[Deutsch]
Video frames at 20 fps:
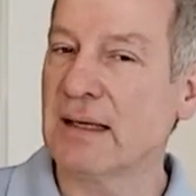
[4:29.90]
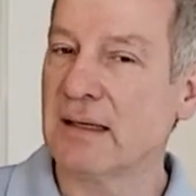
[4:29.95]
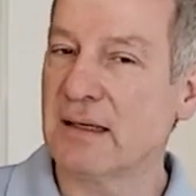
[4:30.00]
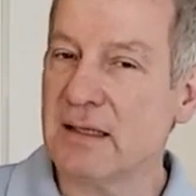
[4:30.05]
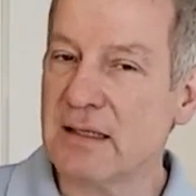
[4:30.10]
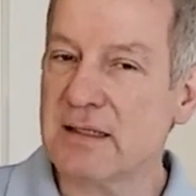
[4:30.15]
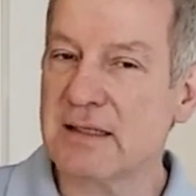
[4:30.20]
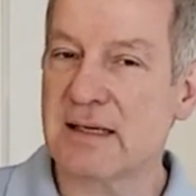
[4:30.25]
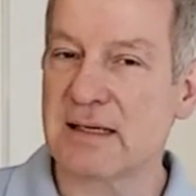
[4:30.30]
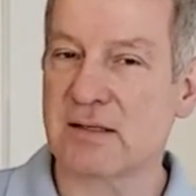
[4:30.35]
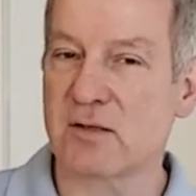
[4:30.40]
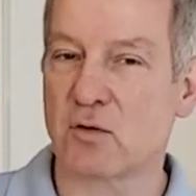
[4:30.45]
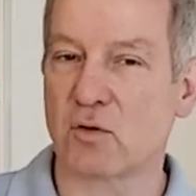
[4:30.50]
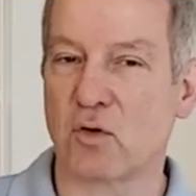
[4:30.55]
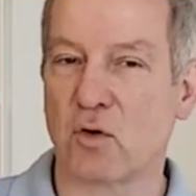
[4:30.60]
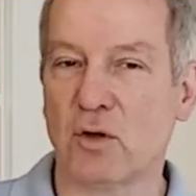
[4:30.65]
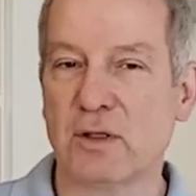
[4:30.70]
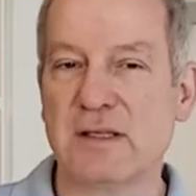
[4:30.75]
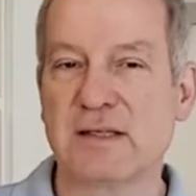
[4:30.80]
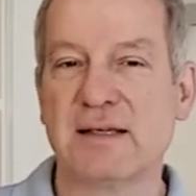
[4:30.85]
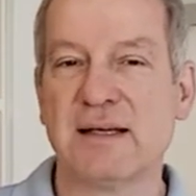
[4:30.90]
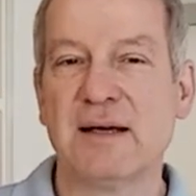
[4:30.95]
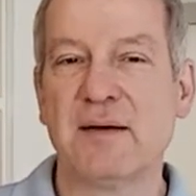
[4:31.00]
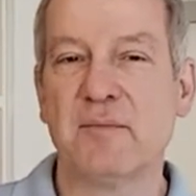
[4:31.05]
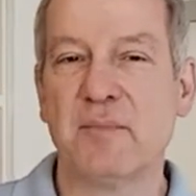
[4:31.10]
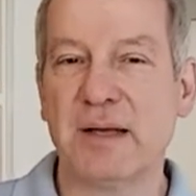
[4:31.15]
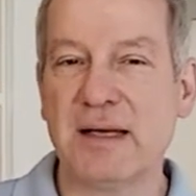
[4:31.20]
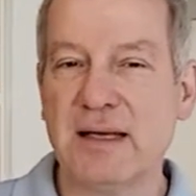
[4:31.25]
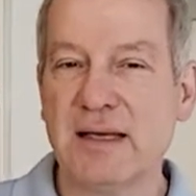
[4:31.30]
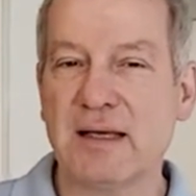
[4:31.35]
Nichtsdestotrotz
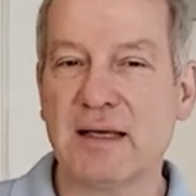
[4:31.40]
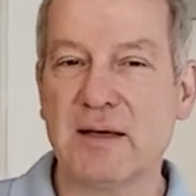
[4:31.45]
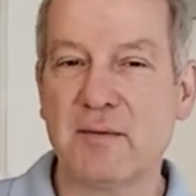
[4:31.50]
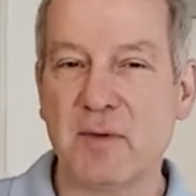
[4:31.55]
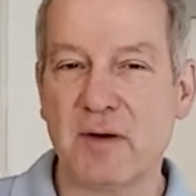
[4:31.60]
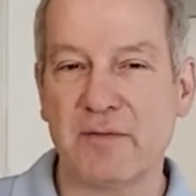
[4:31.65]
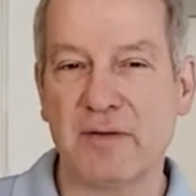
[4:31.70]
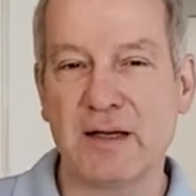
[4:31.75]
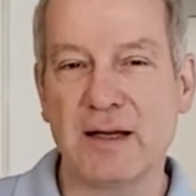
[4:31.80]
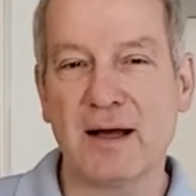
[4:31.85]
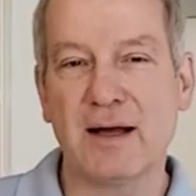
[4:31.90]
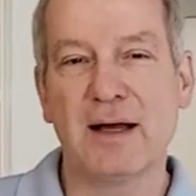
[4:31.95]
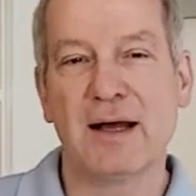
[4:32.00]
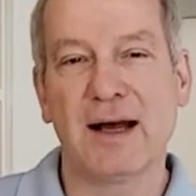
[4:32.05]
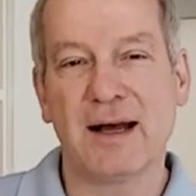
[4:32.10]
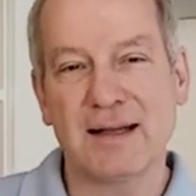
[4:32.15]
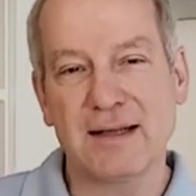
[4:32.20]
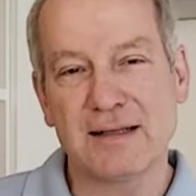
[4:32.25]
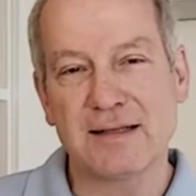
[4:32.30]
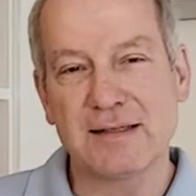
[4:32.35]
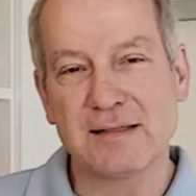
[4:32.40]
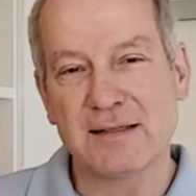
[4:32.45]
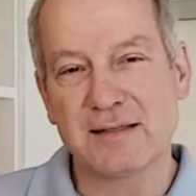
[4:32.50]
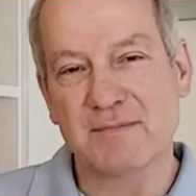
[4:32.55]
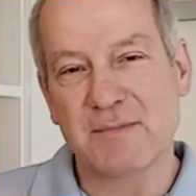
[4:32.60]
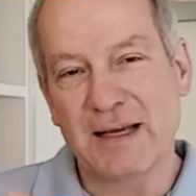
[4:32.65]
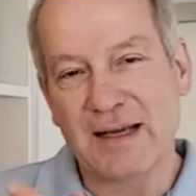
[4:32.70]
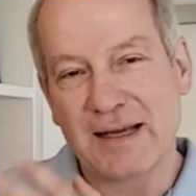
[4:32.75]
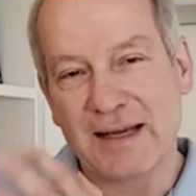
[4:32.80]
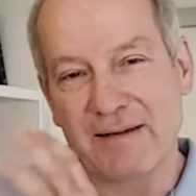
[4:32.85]
bin ich immer wieder an
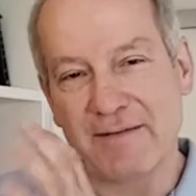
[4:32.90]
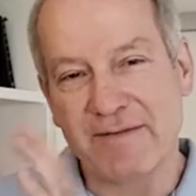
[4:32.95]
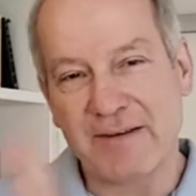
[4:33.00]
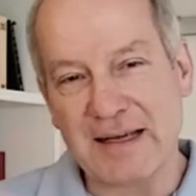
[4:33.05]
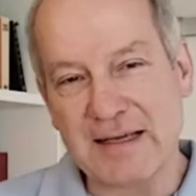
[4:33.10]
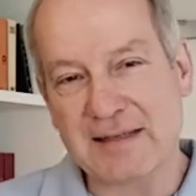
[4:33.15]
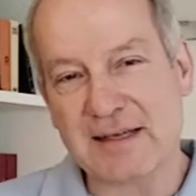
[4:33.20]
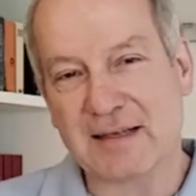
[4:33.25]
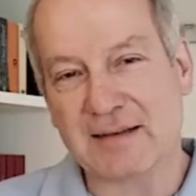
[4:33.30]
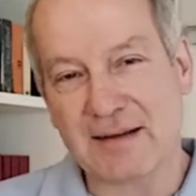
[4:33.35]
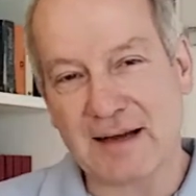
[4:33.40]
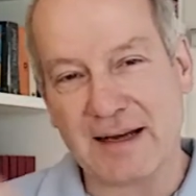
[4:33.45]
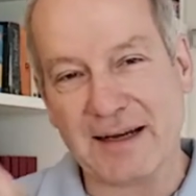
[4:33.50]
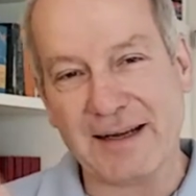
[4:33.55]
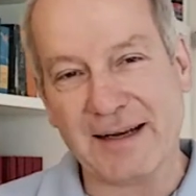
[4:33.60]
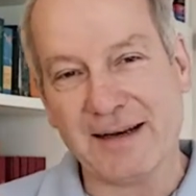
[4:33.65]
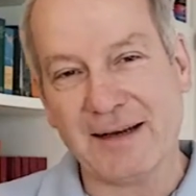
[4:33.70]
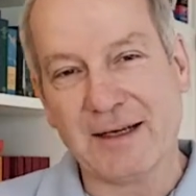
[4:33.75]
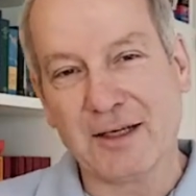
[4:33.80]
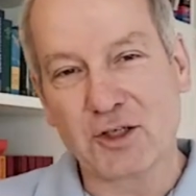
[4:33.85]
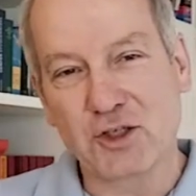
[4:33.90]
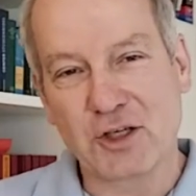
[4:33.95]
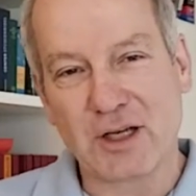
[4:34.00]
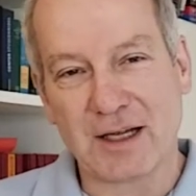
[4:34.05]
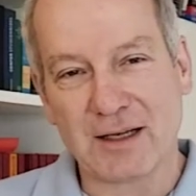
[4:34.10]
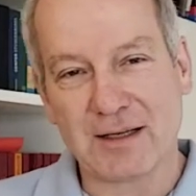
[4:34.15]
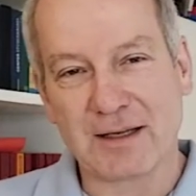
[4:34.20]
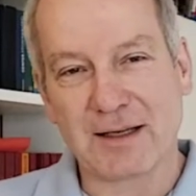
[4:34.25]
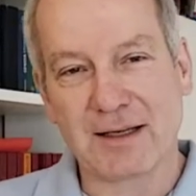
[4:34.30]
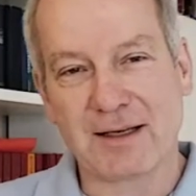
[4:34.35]
diesem Epheser-Teil
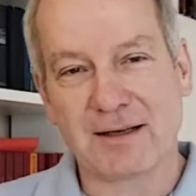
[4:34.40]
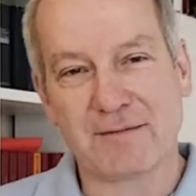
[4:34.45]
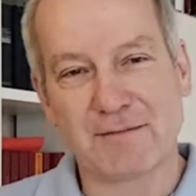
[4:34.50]
statt